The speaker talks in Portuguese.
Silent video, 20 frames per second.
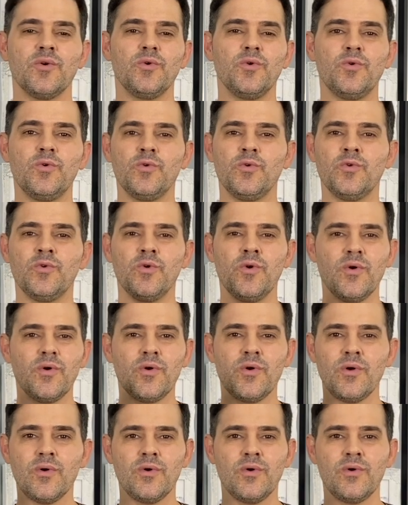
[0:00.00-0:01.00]
Uh,
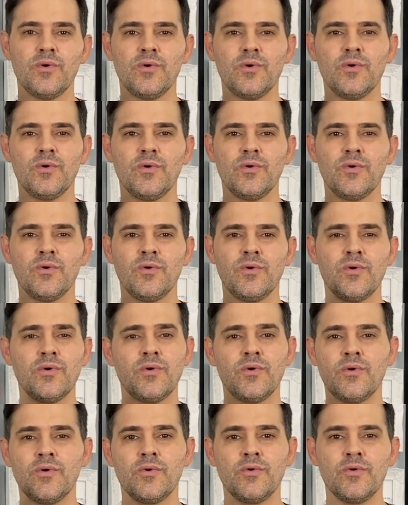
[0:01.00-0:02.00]

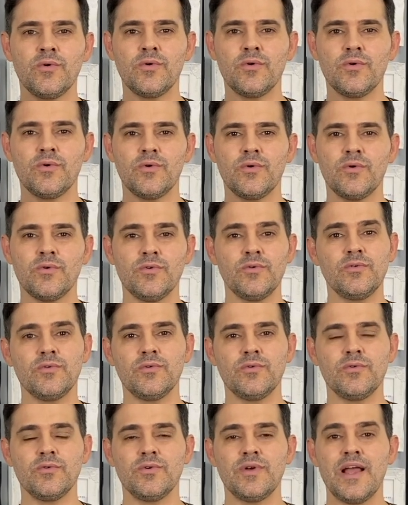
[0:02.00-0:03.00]

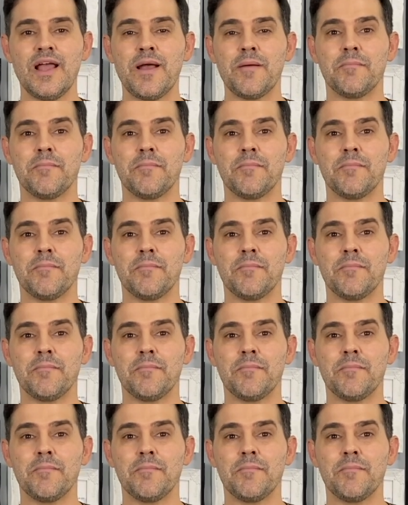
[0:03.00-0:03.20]
uh, uh,